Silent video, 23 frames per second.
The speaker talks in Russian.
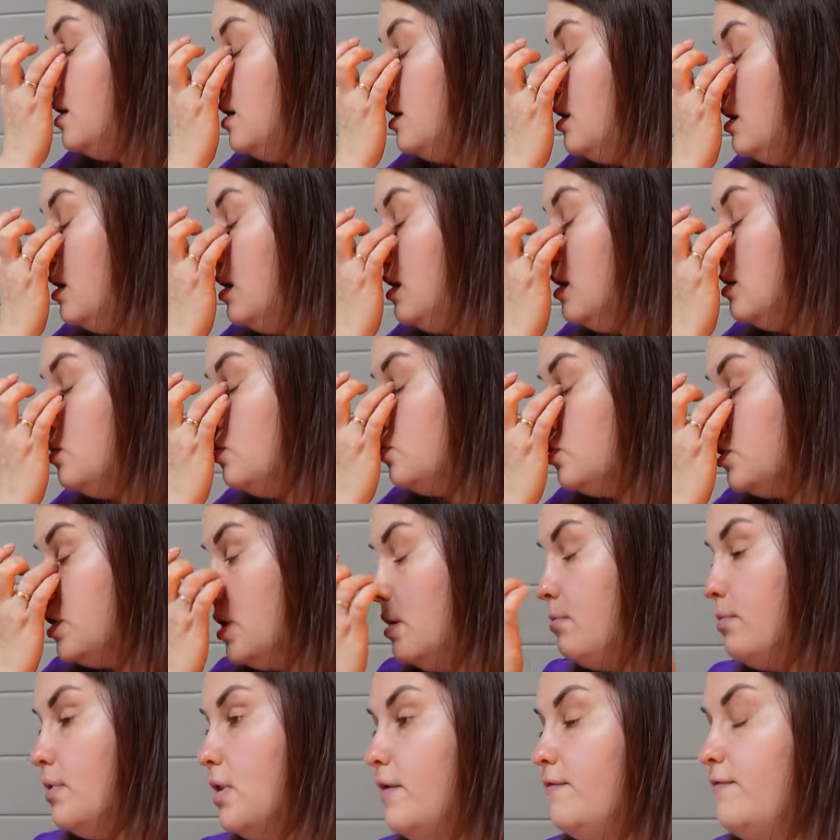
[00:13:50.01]
И
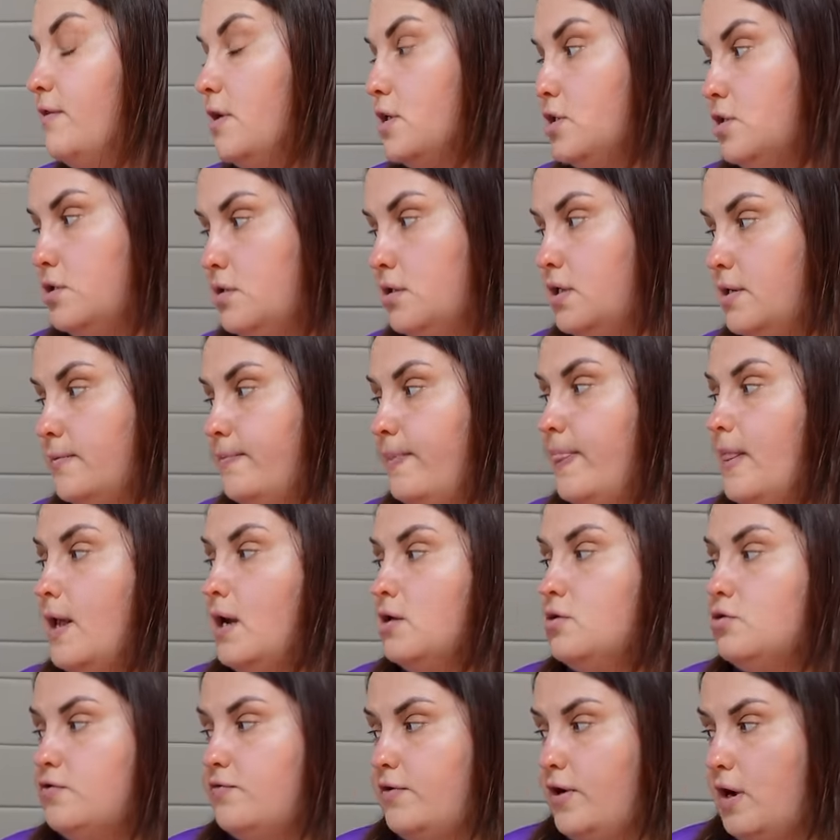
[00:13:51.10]
нужна была вешалка.
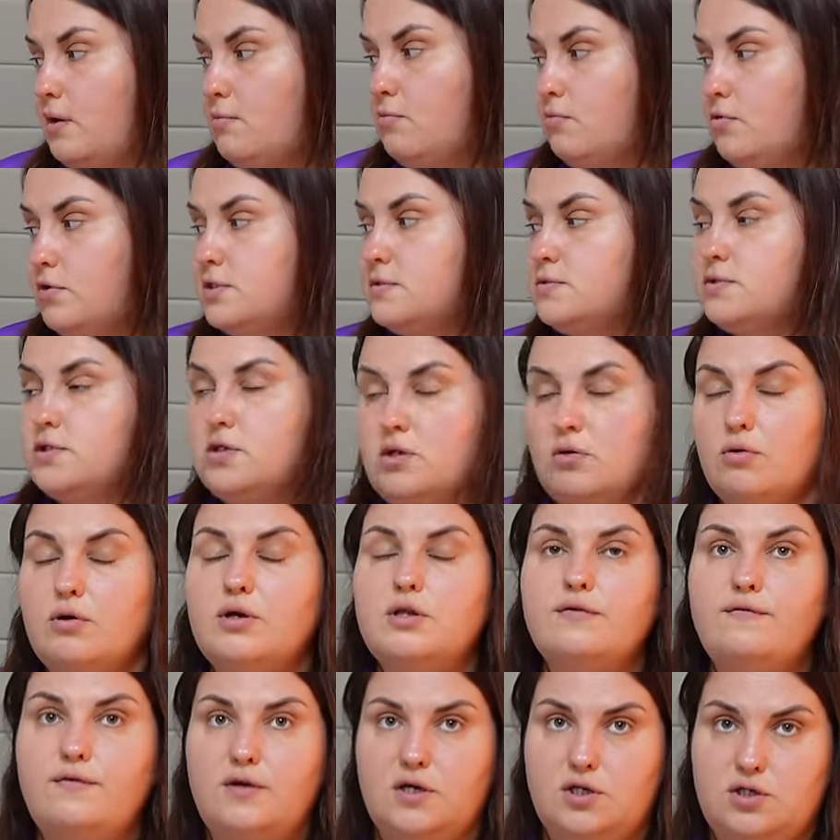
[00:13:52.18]
То есть в комоде
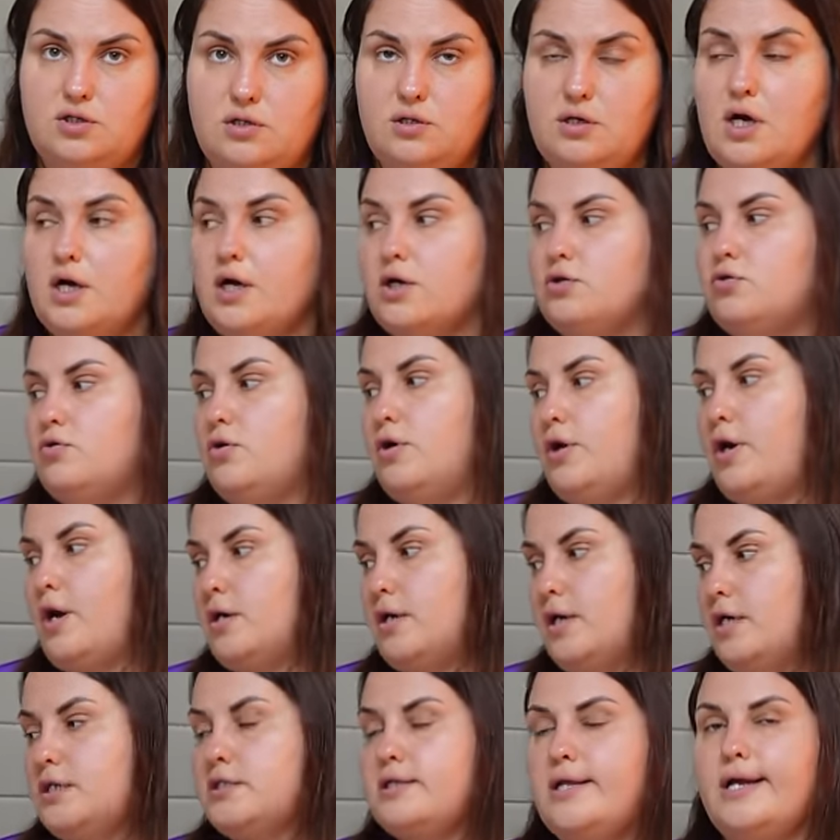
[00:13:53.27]
встроена вешалка, которая
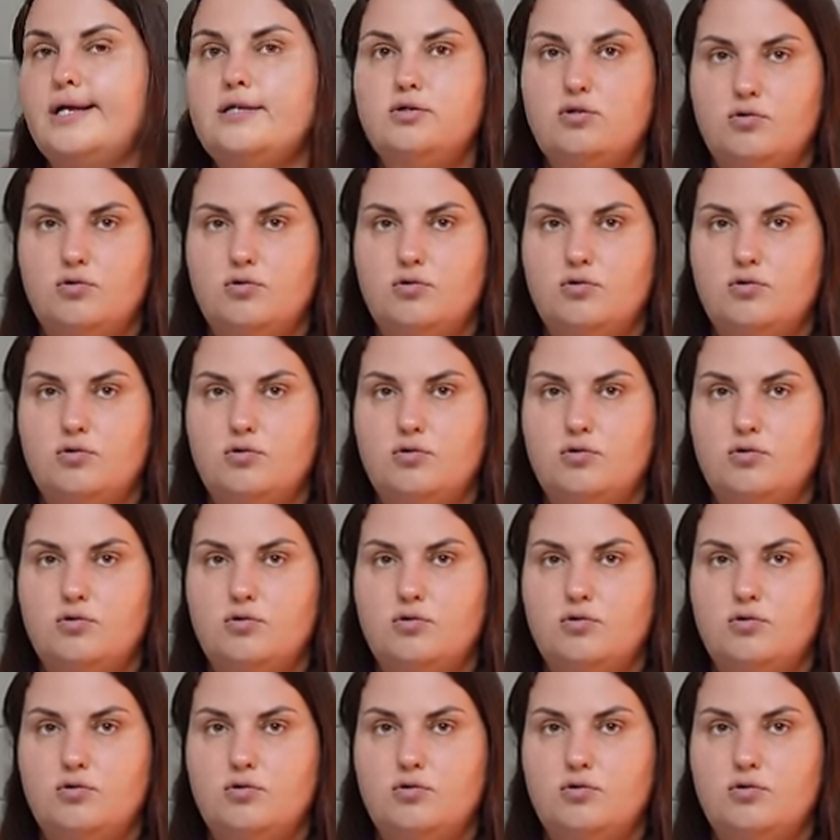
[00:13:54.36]
как раз для